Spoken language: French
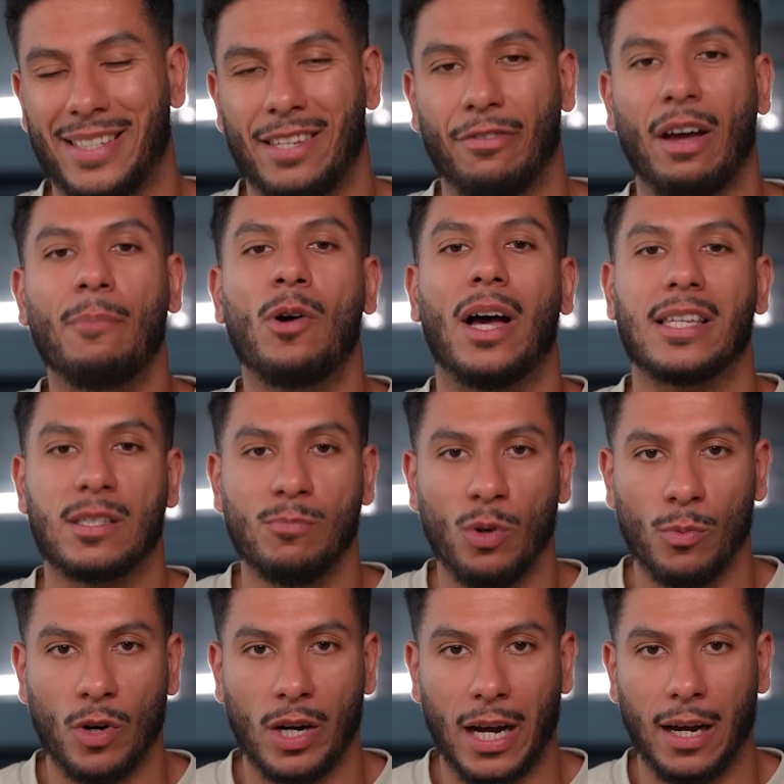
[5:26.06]
Et c'est vraiment à ce
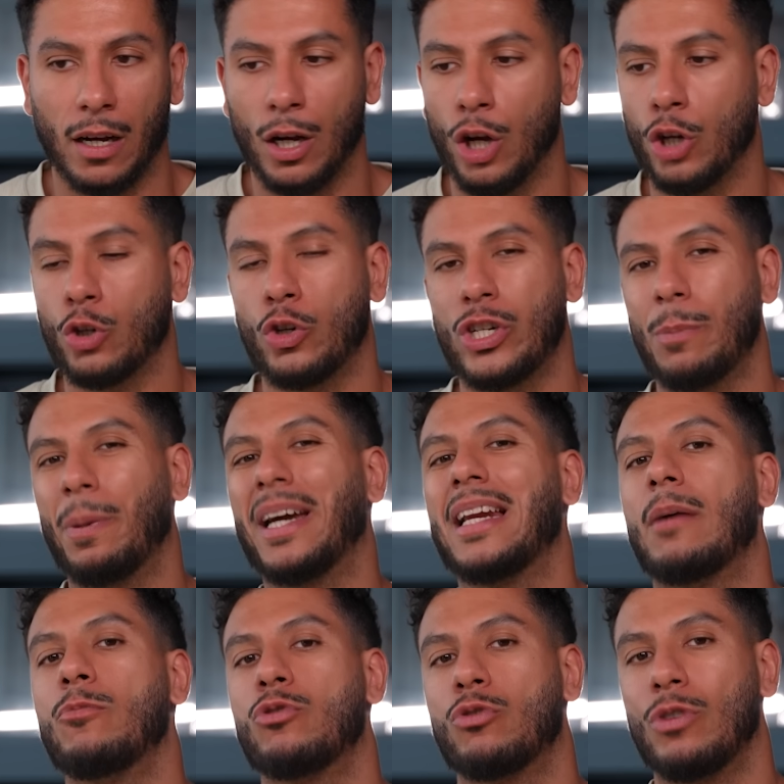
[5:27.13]
moment-là que j'ai pris
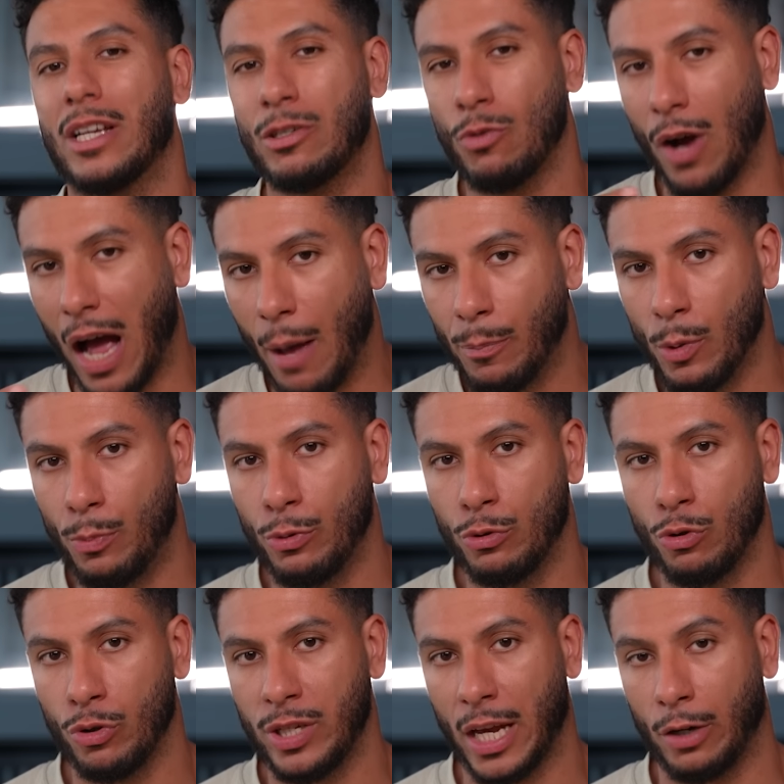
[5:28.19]
la musculation un peu plus
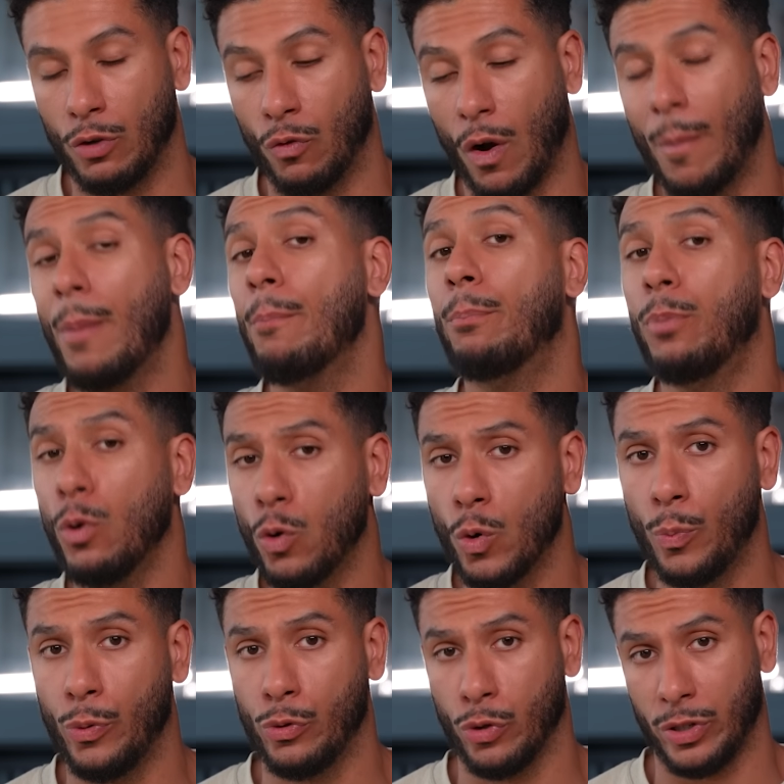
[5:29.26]
au sérieux, voire même beaucoup
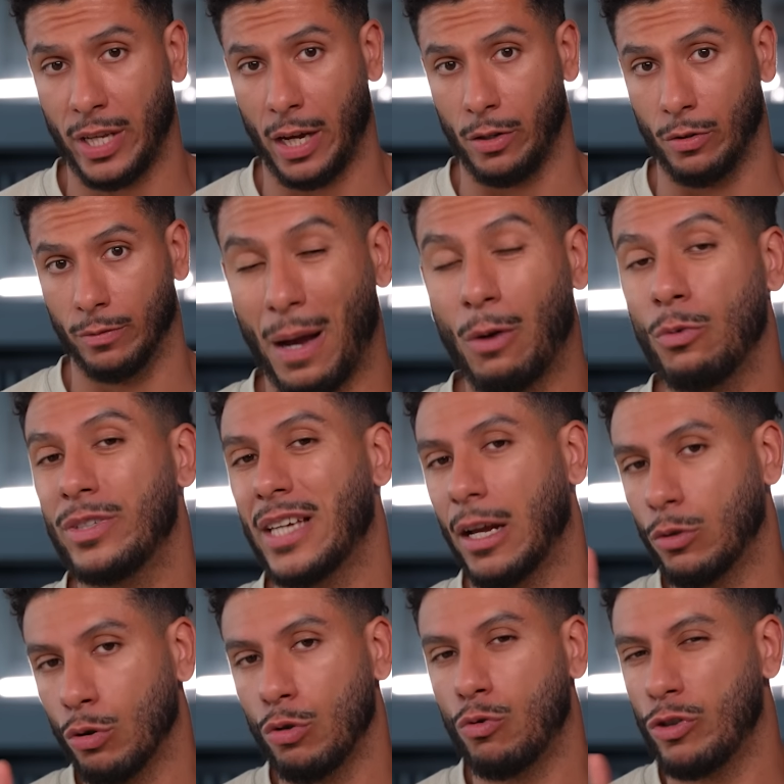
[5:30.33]
plus au sérieux. Par contre, il y a un
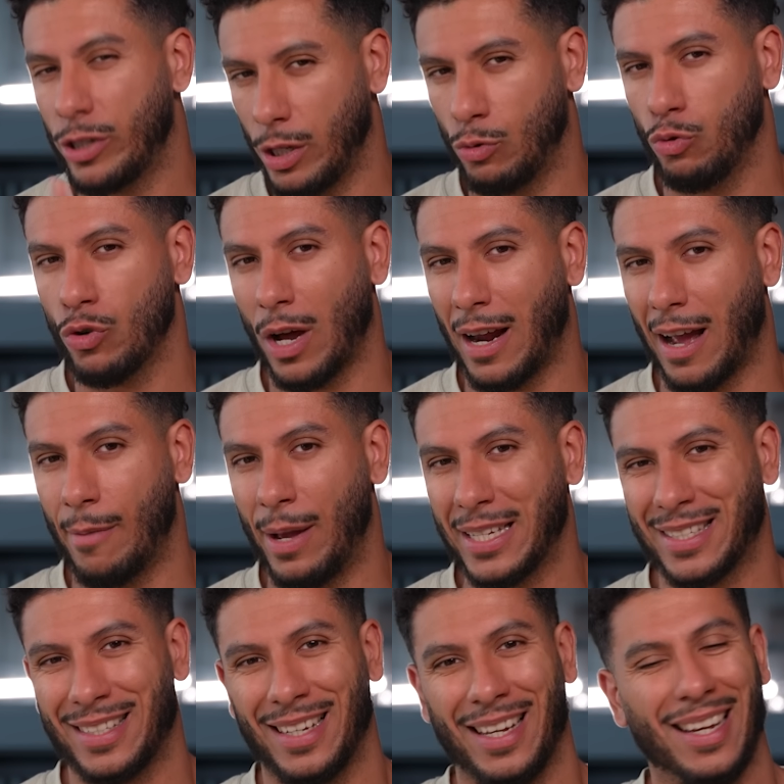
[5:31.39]
truc j'étais toujours à la
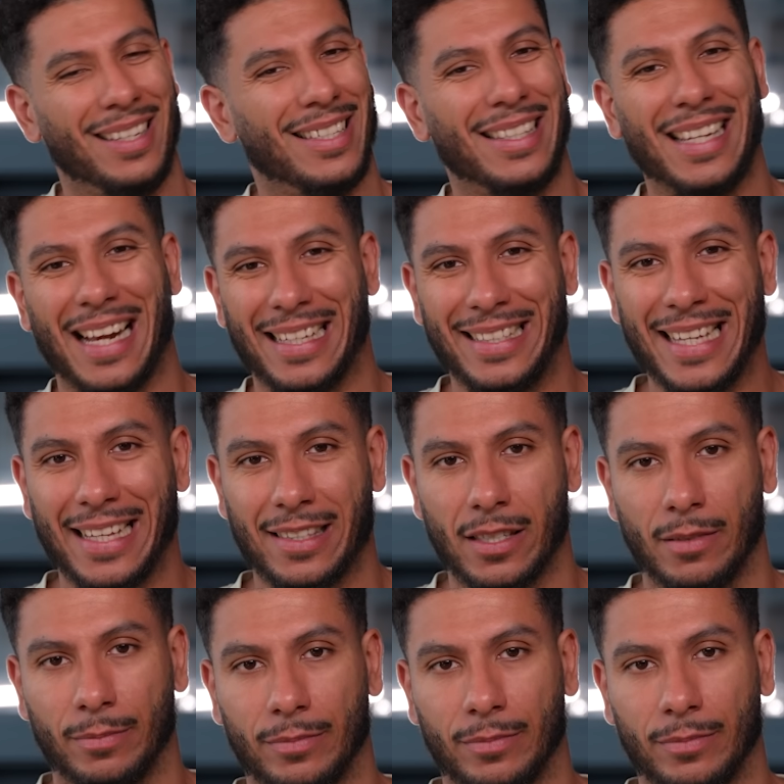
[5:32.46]
ramasse, c'était la diète.